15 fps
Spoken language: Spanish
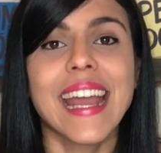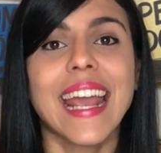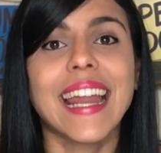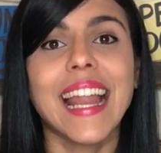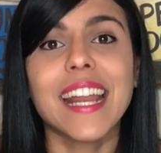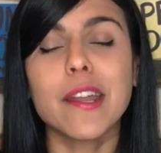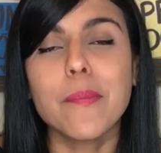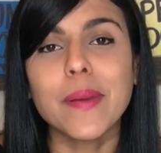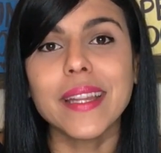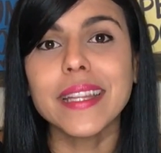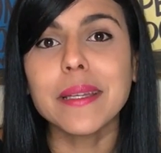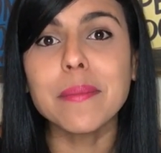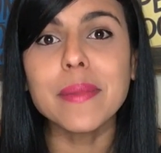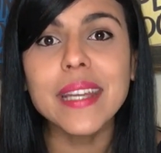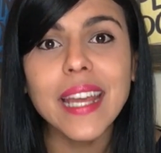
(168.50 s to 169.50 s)
El
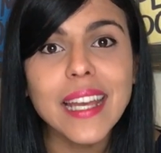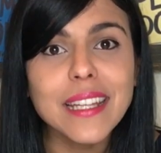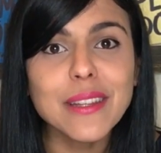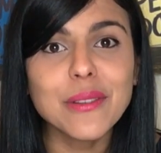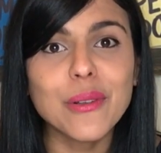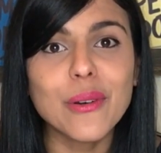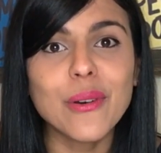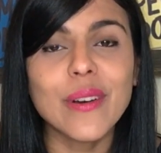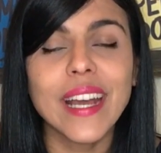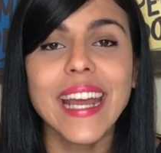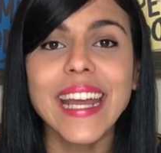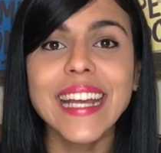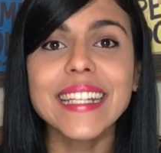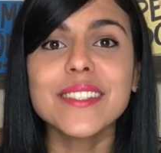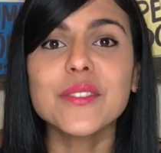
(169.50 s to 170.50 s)
arrepentimiento
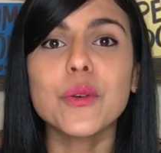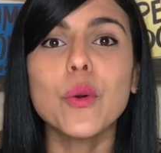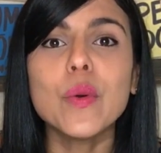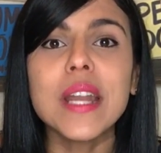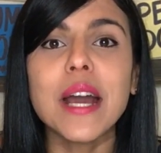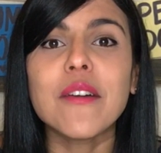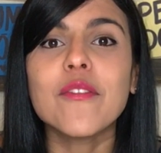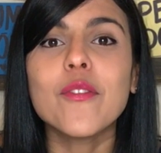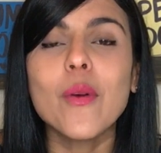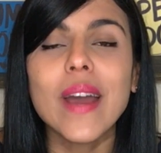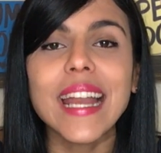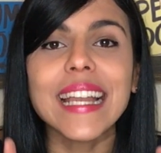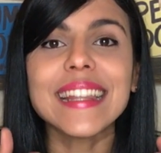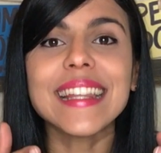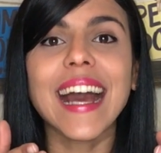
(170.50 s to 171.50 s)
es una
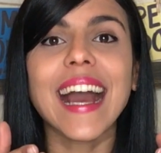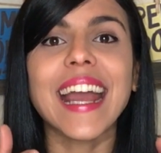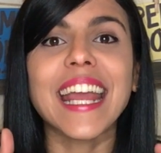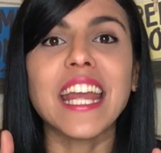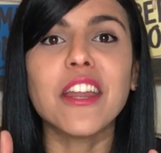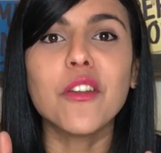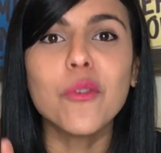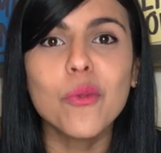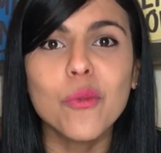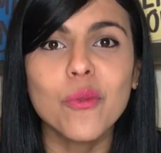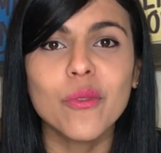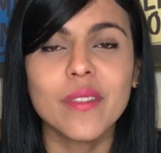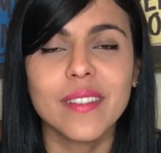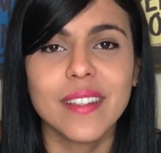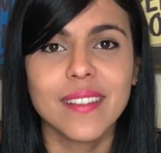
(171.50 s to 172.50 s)
vuelta en U.
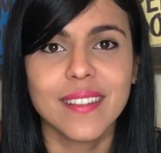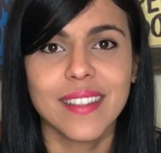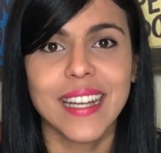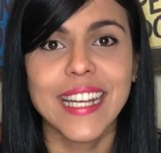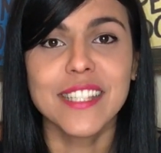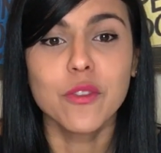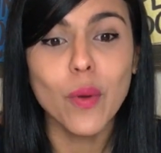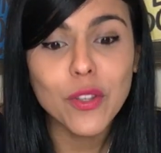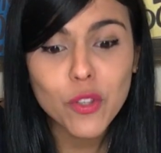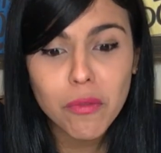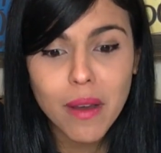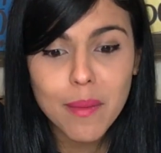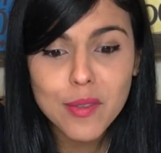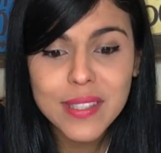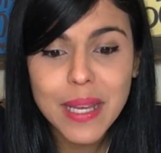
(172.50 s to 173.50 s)
Es cuando
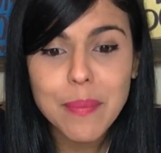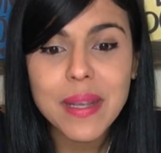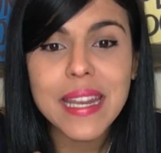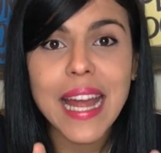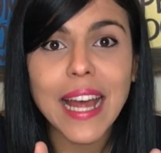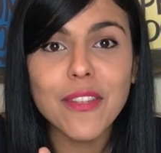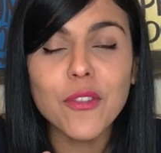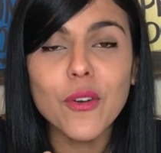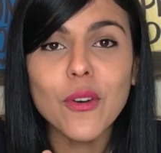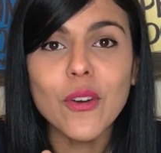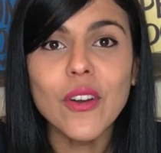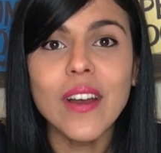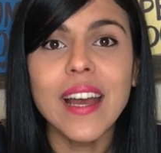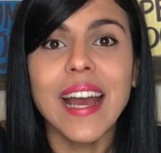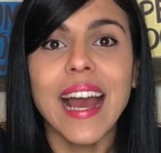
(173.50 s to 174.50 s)
vamos caminando
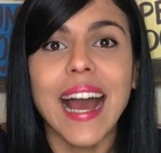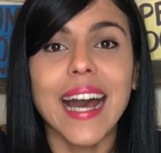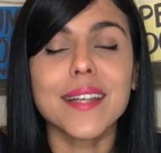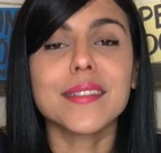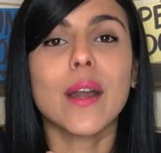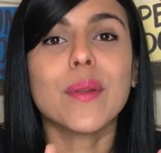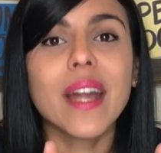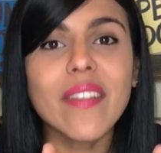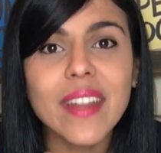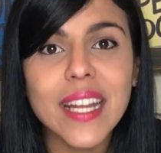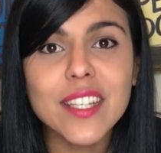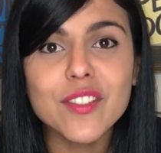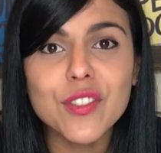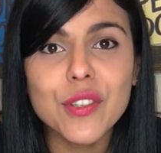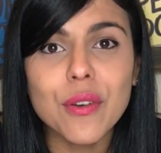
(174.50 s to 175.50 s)
hacia una
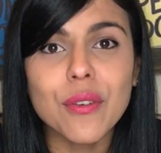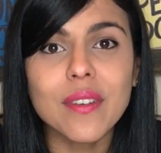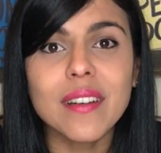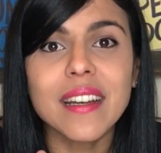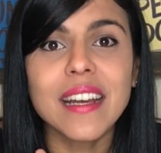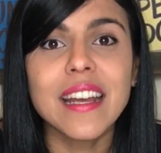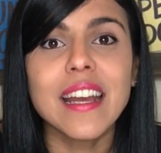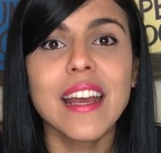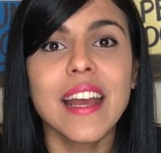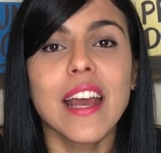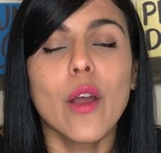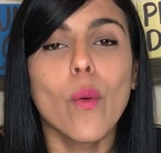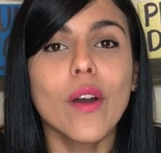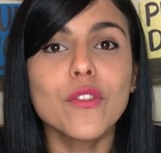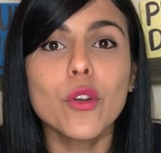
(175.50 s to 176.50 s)
dirección
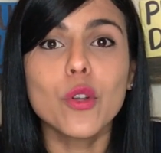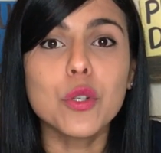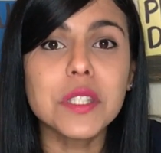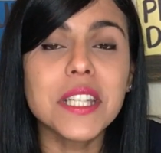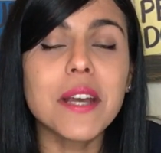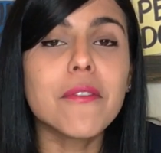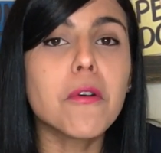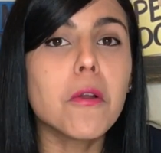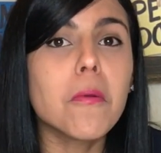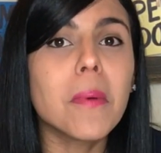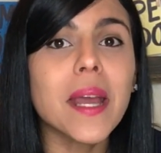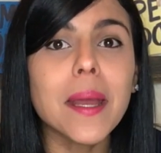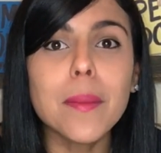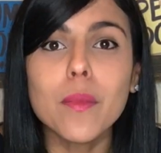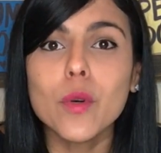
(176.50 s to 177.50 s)
cuando nos
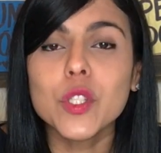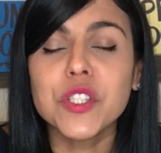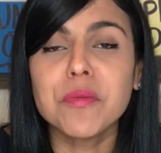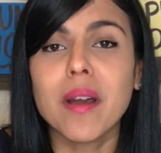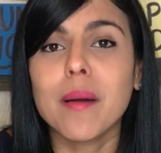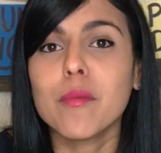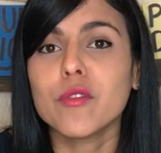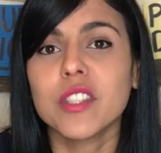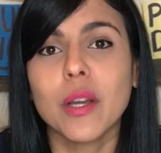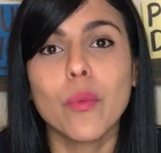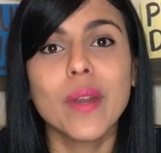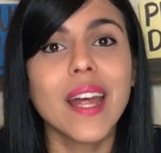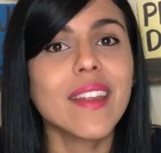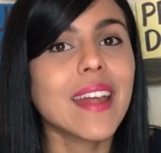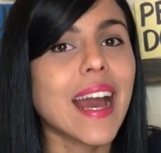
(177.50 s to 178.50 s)
devolvemos y vamos, en
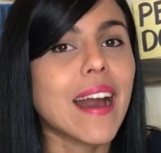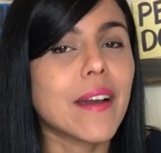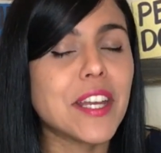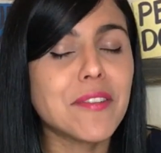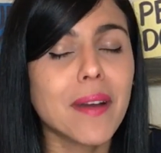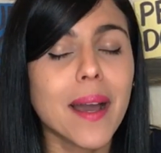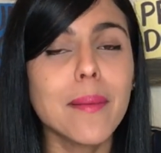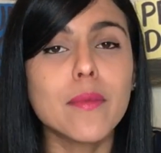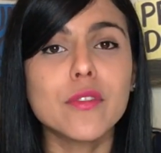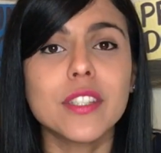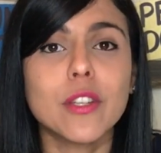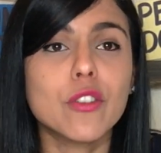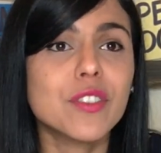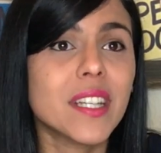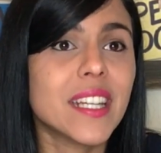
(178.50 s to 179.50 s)
una, ah, y vamos
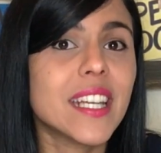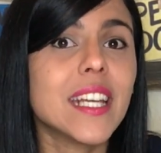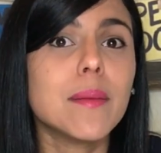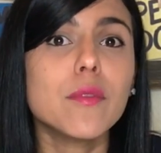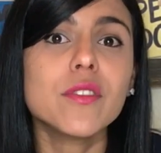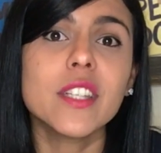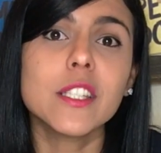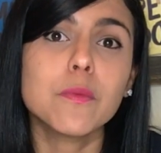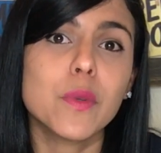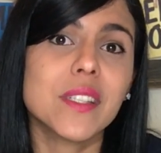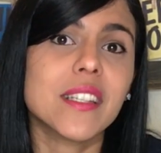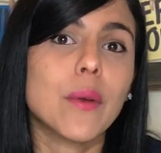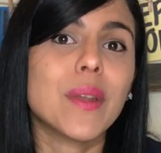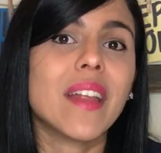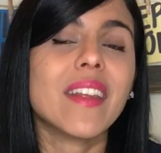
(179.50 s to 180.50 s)
y nos dirigimos
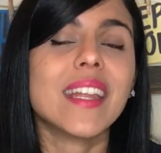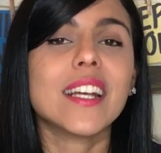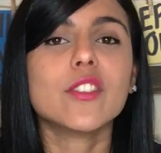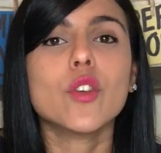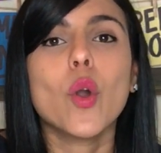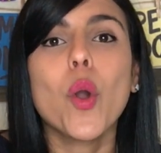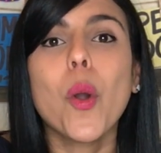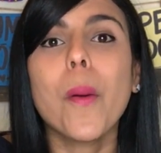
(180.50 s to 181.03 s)
después a una dirección